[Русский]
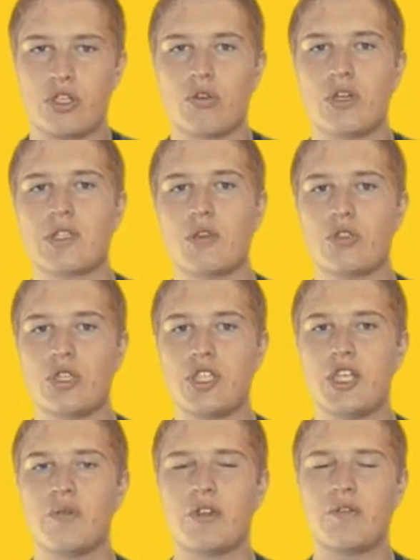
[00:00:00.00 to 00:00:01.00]
Ну а следующая
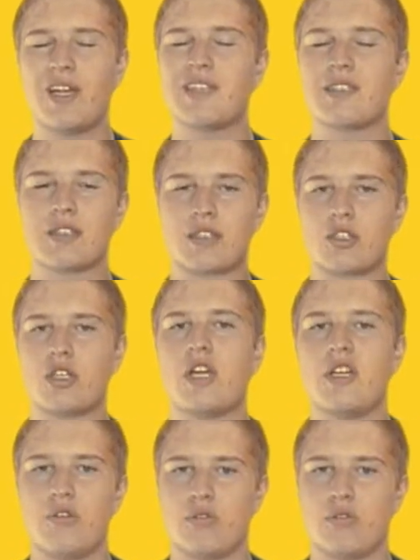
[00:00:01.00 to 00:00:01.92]
тема является, к сожалению,